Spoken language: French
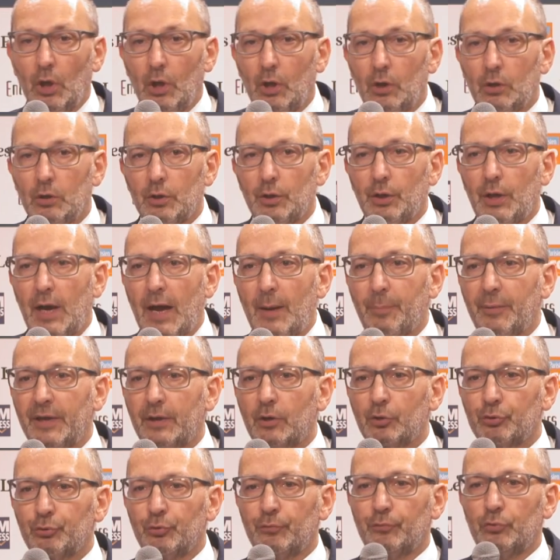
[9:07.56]
Euh,
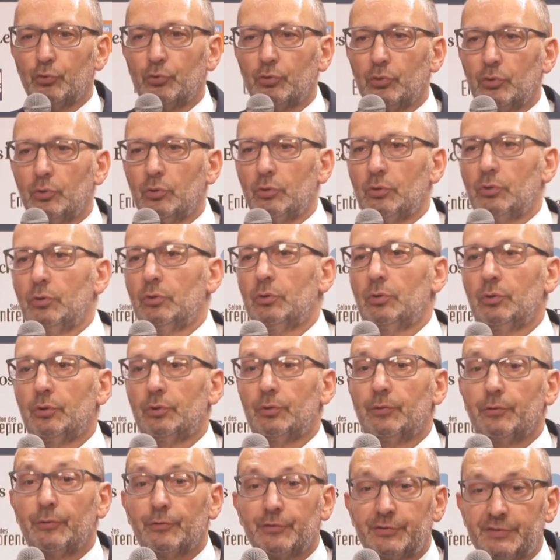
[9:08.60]
après, quand on
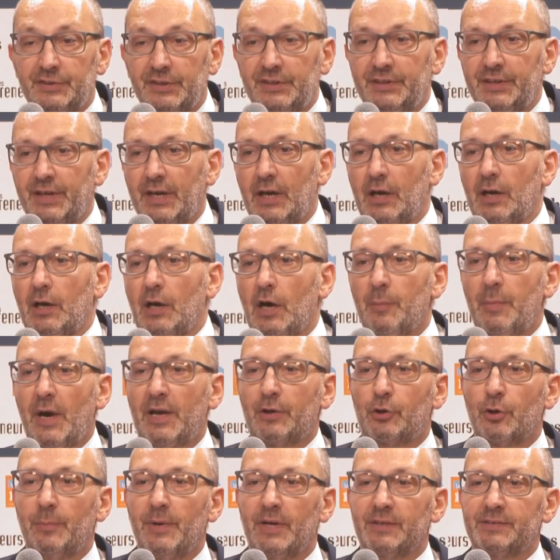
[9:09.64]
veut signer un,
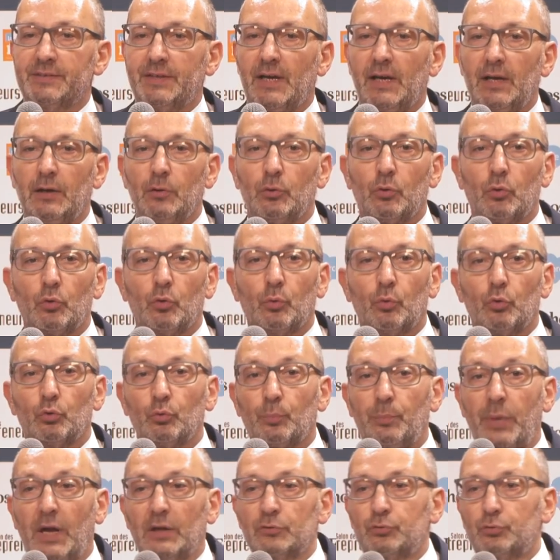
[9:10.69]
bail commercial,
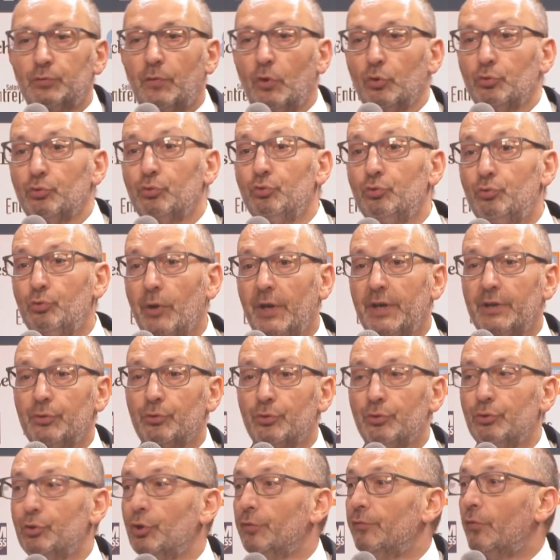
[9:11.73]
on, parle souvent d'une durée
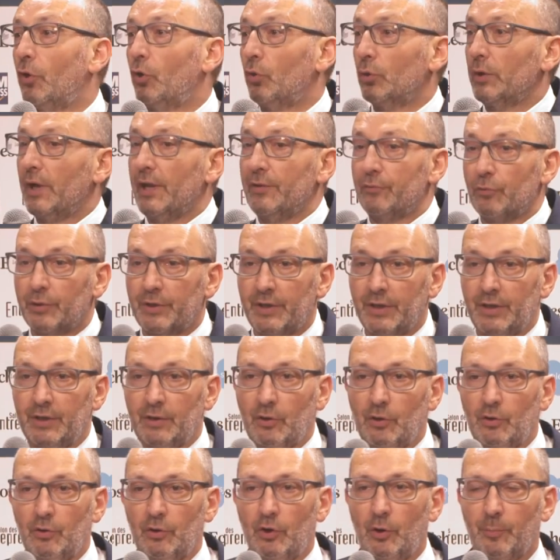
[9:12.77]
de 9 ans, on l'a
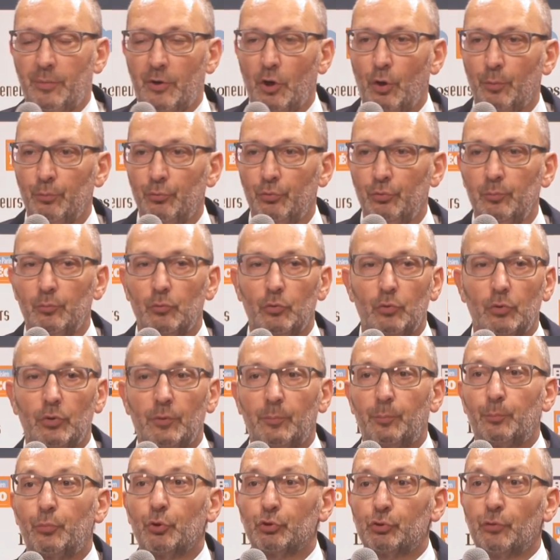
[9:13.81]
évoqué en, en préambule,
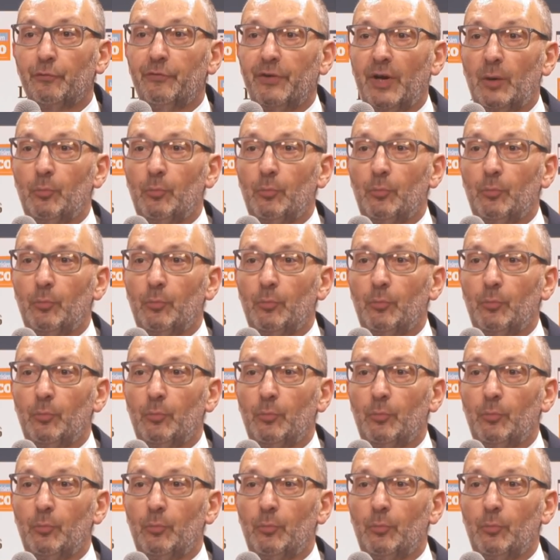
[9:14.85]
mais peut-on faire